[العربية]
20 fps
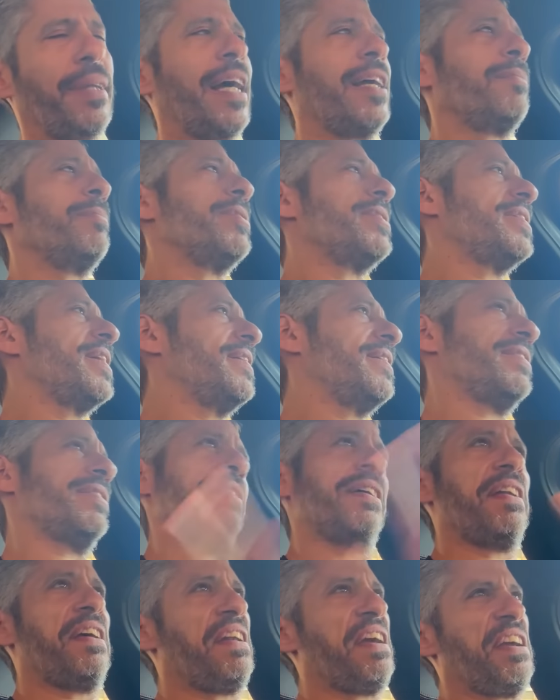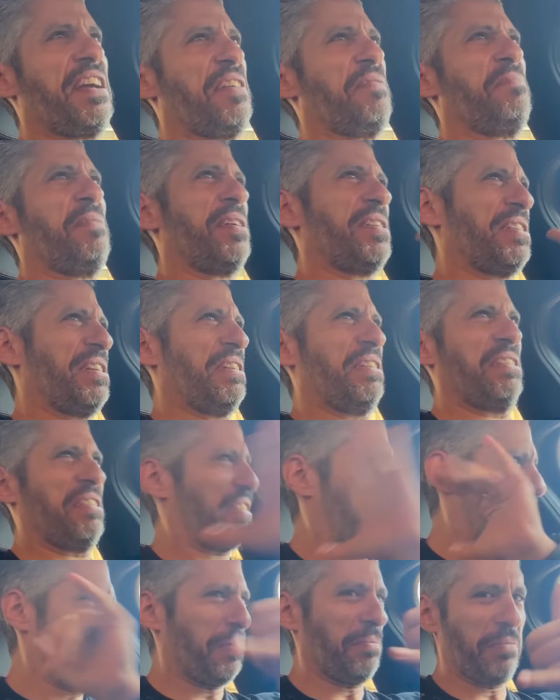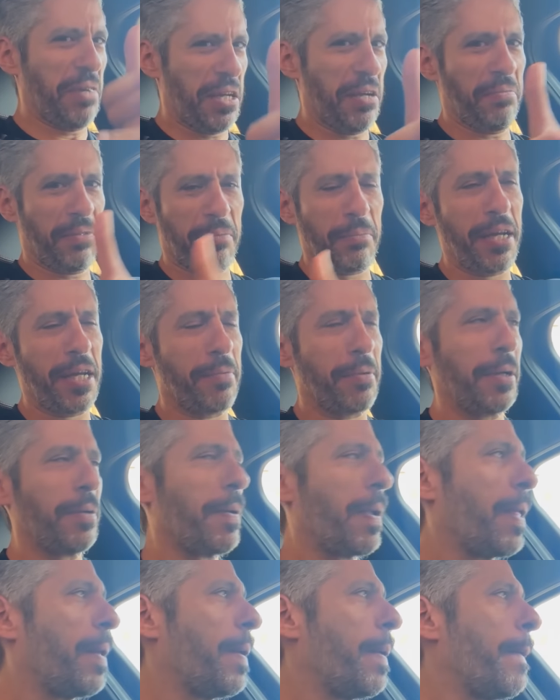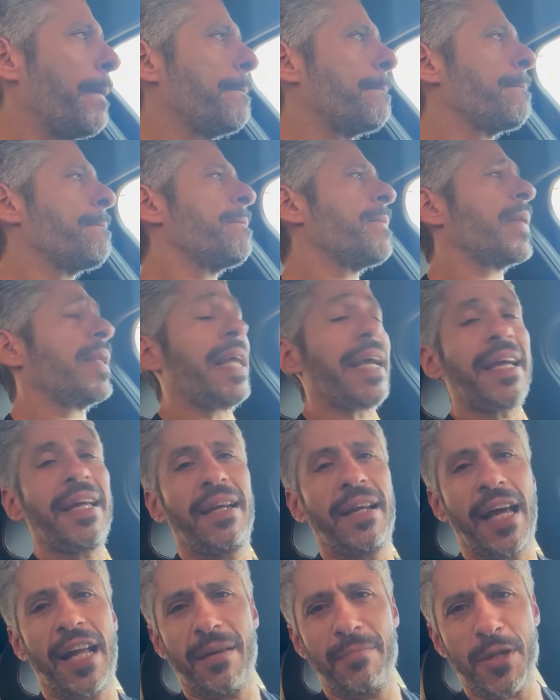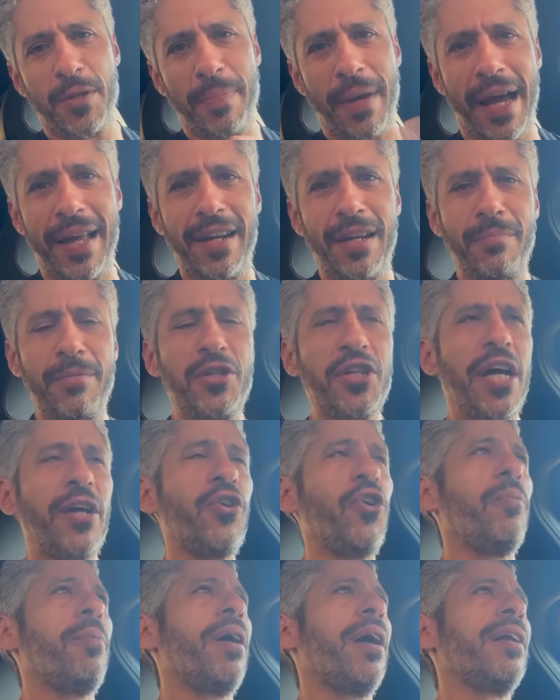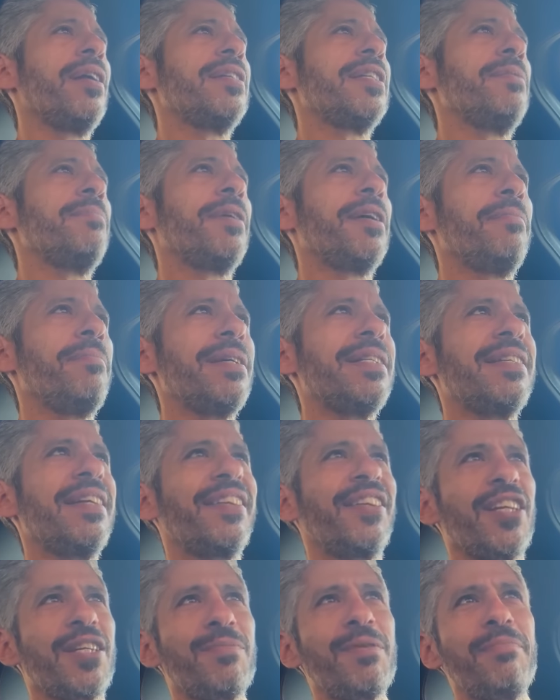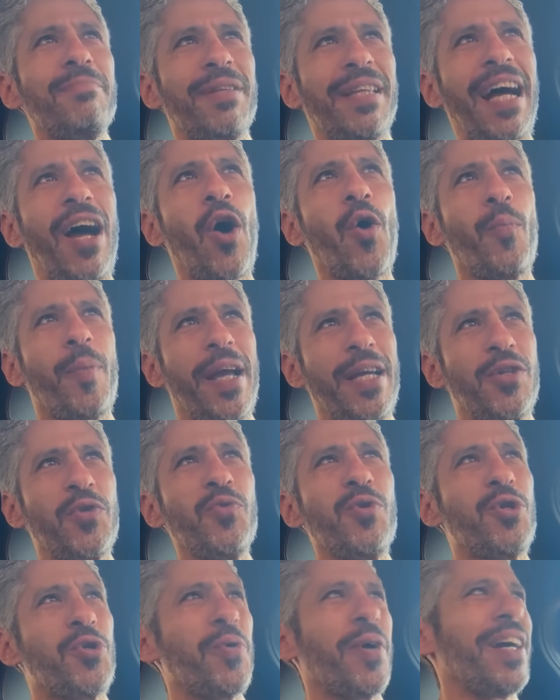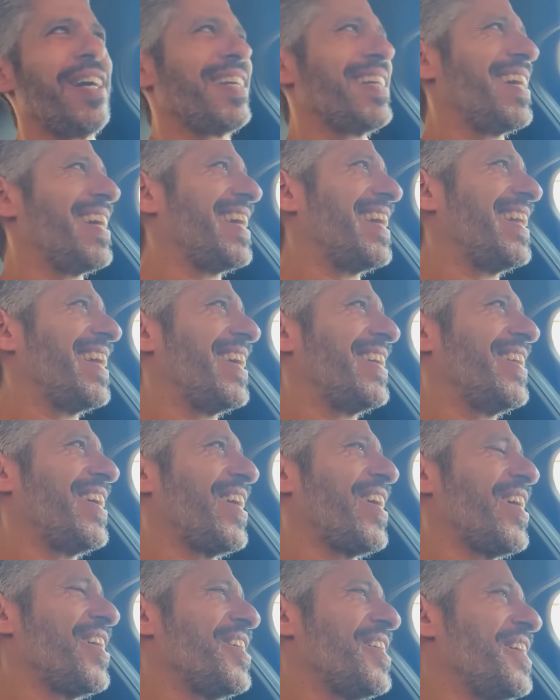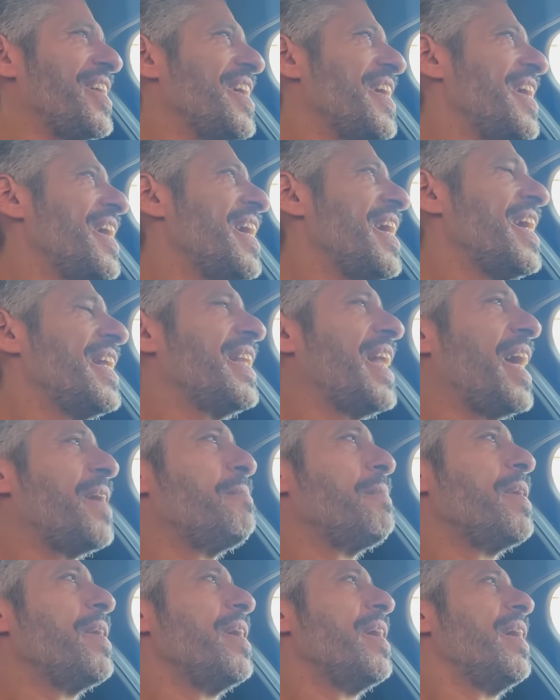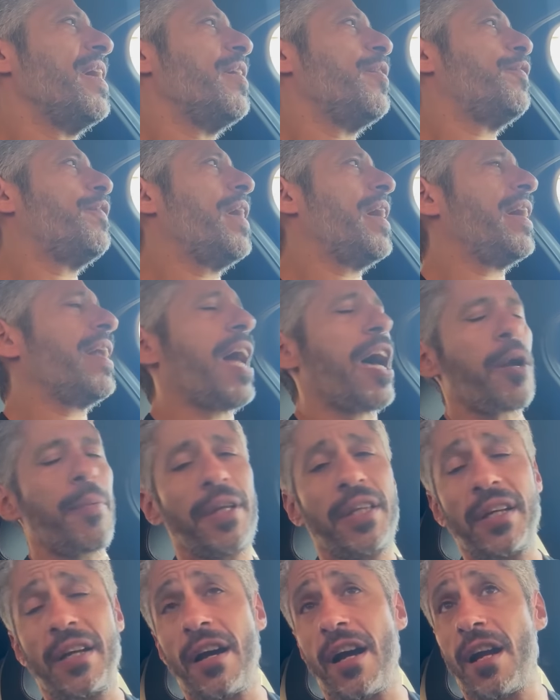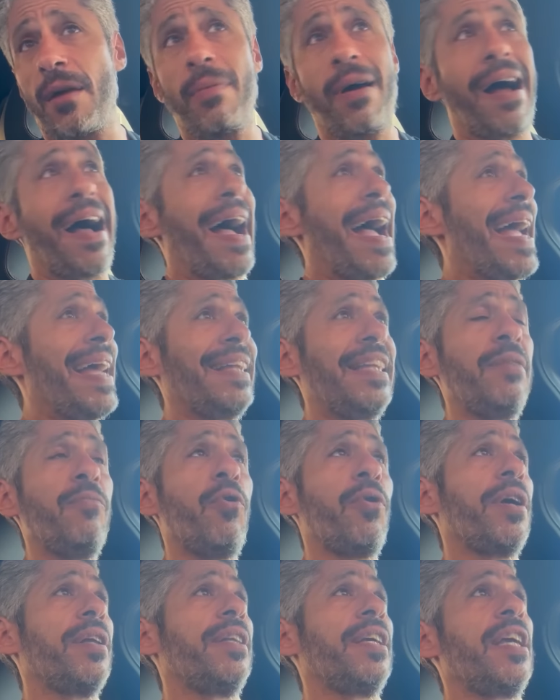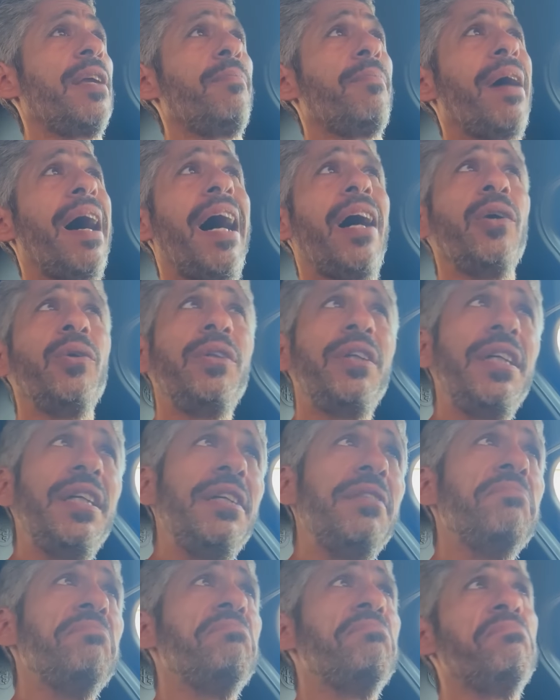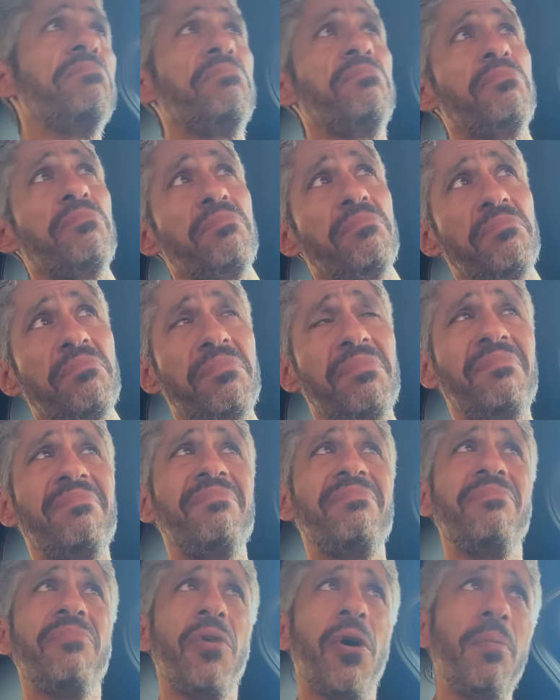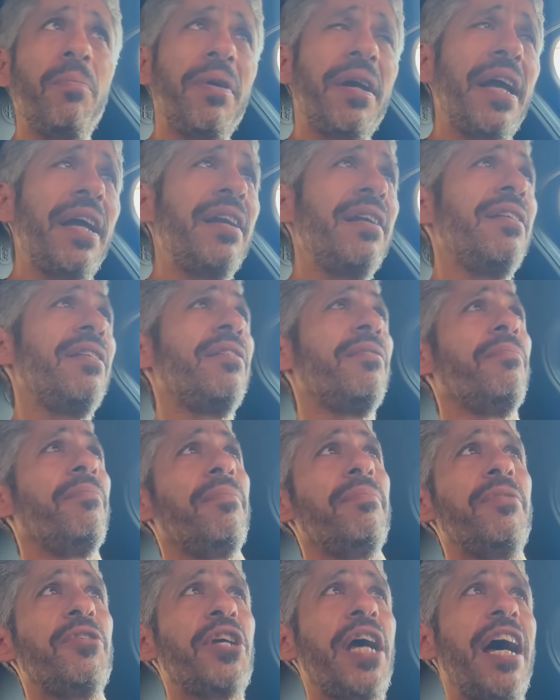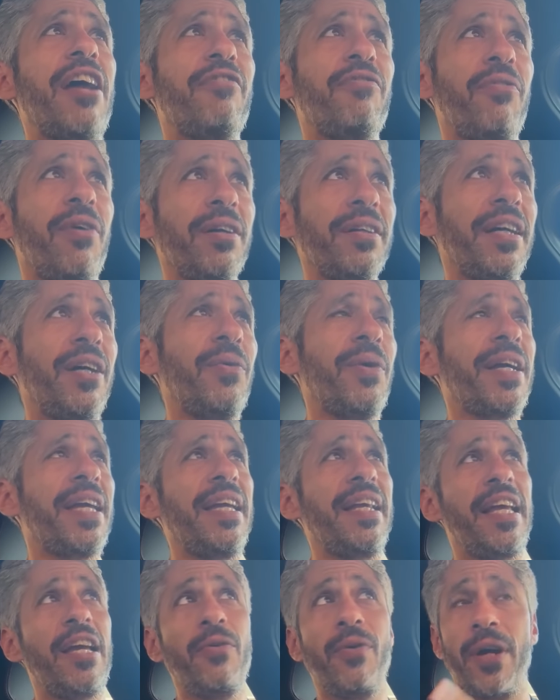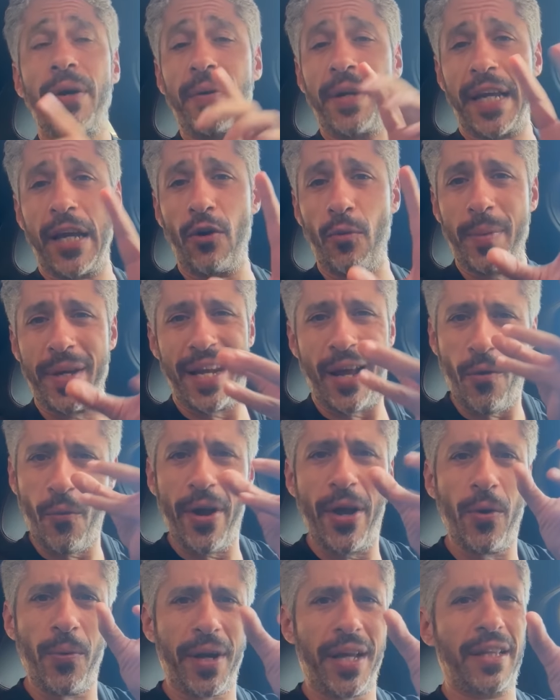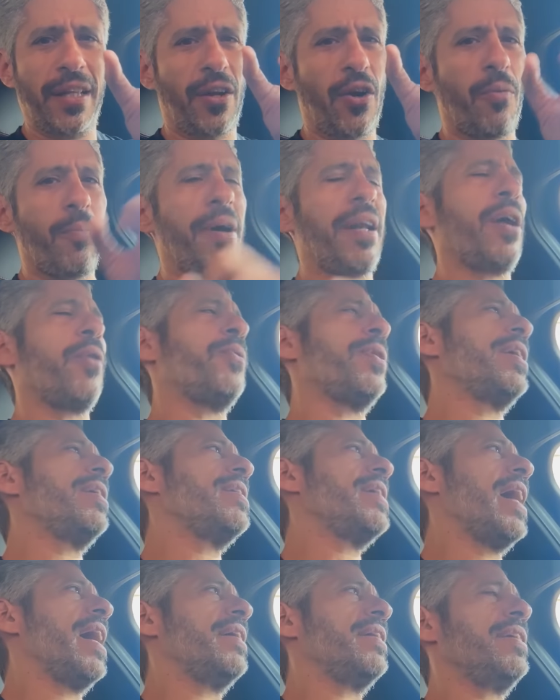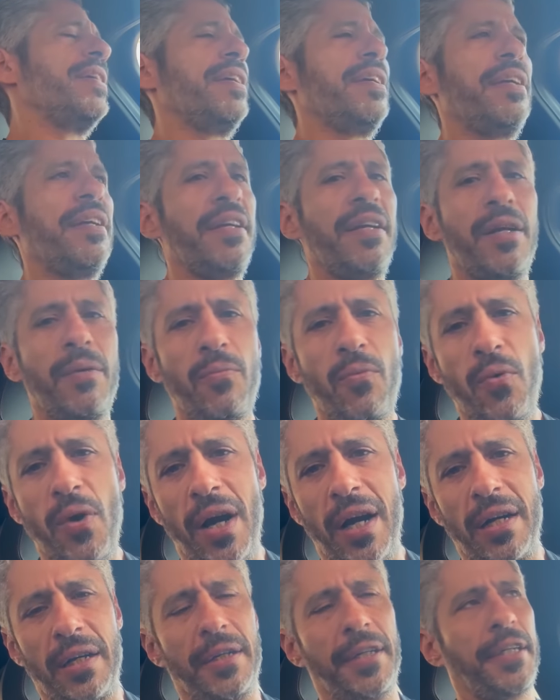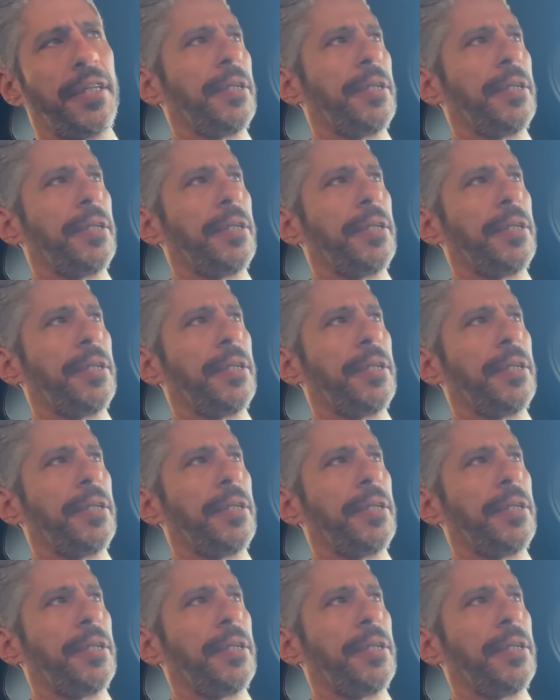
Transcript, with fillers: بتاعت مرسيدس انا راكب مرسيدس 100 100 لكن انا مش بقلل من شانهم خالص يمكن بس التصميم بتاعهم كسول شويه ده رايي طيب فالعربيات الكهرباء عادي ممكن تجيب اودي ممكن مش عارف وضع الوكيل ايه ولو كانوا بينوهوا كده ان هم ناويين يعني يقلبوها